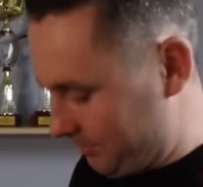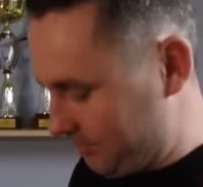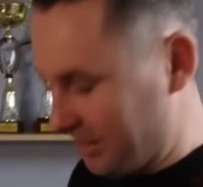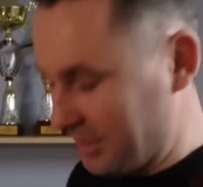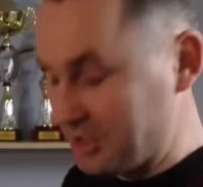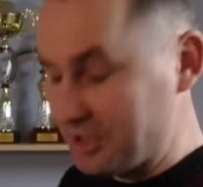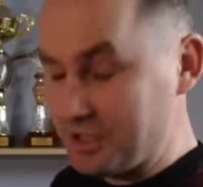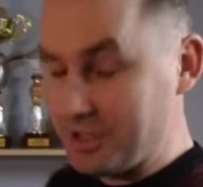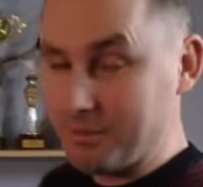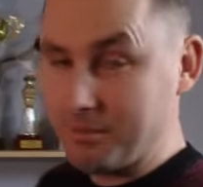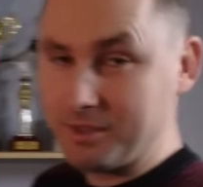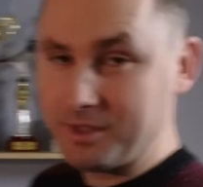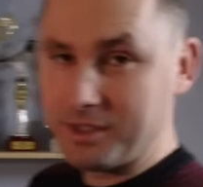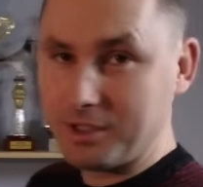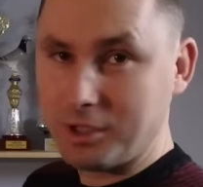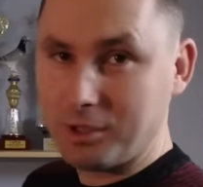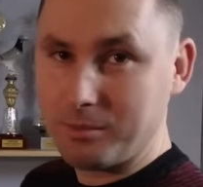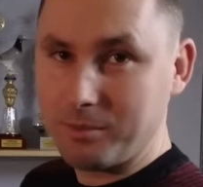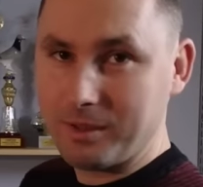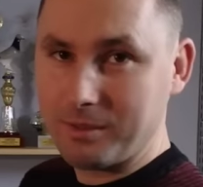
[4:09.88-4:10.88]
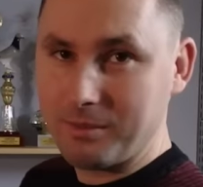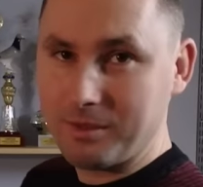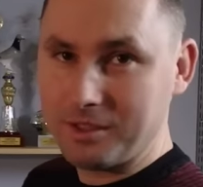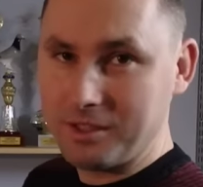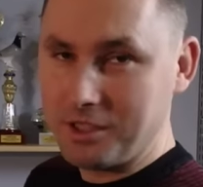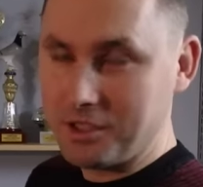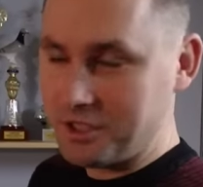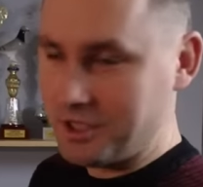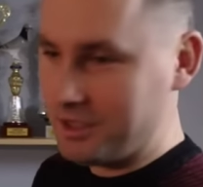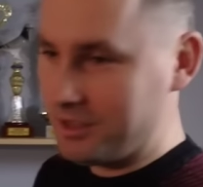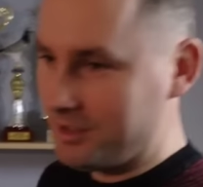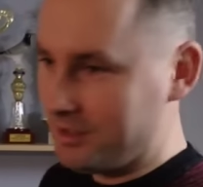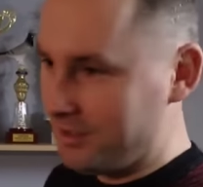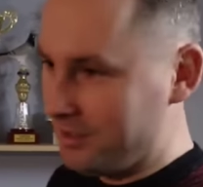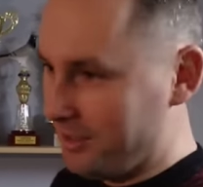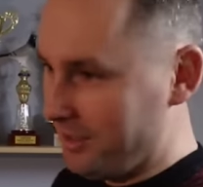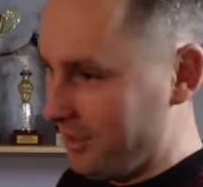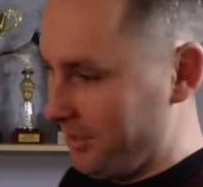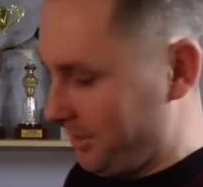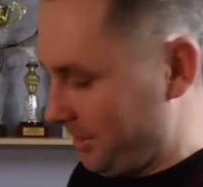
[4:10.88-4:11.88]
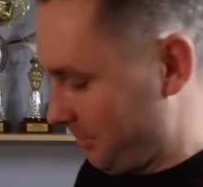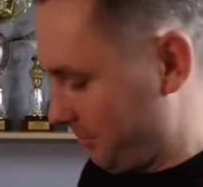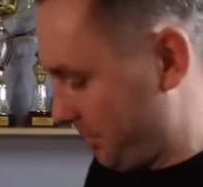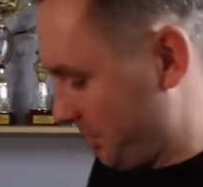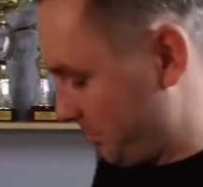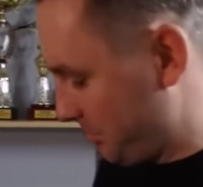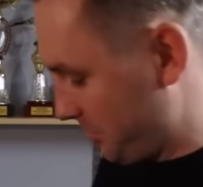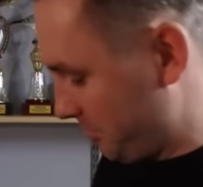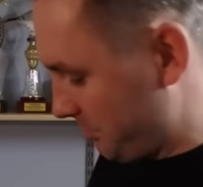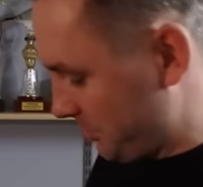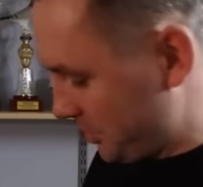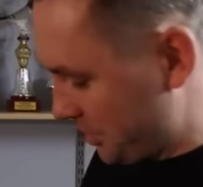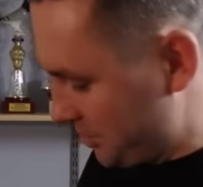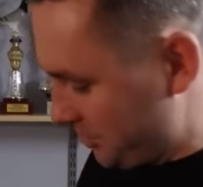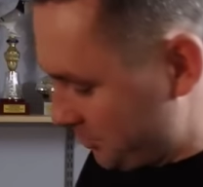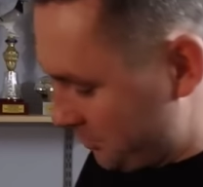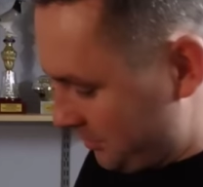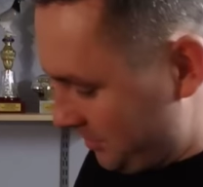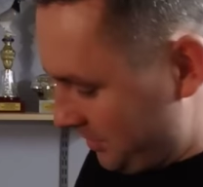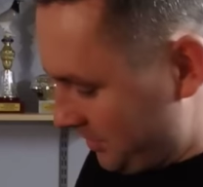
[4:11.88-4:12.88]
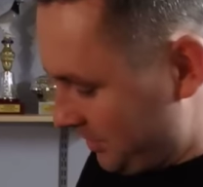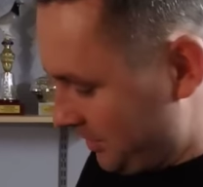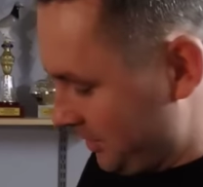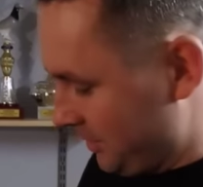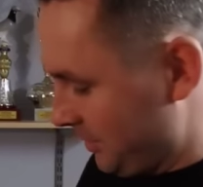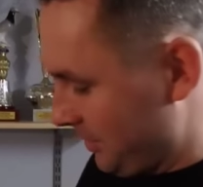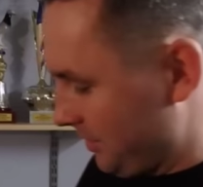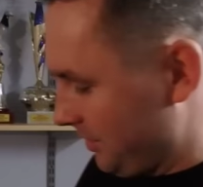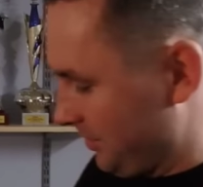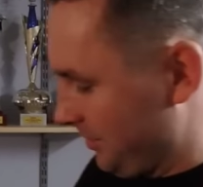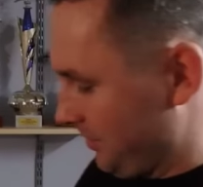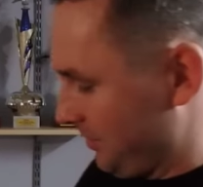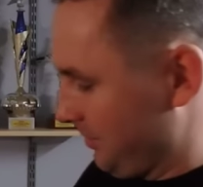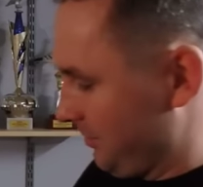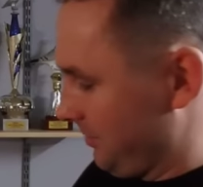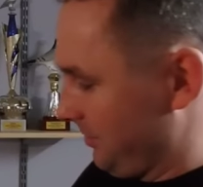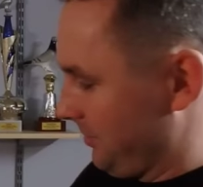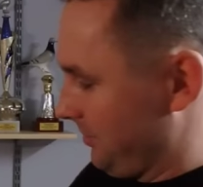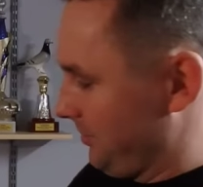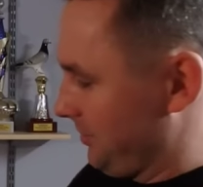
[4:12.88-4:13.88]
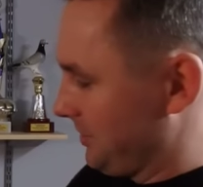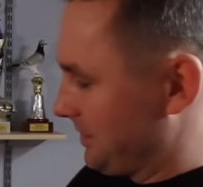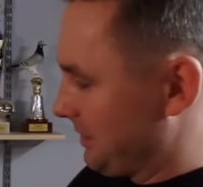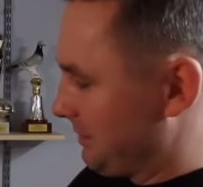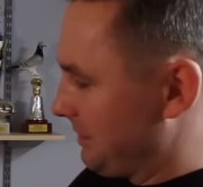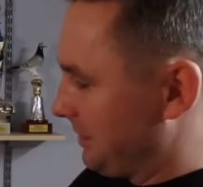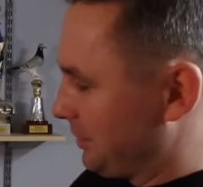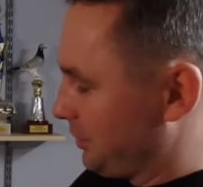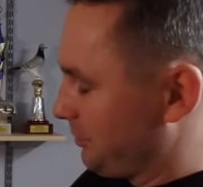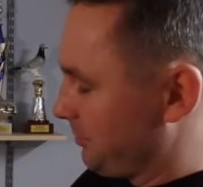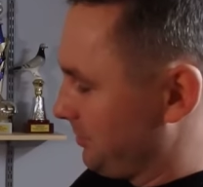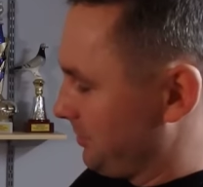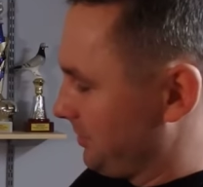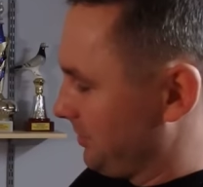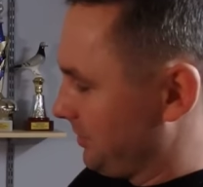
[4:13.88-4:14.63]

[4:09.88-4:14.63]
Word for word: praktycznie bez kropek, bez niczego. Dopiero po spierzeniu została krop...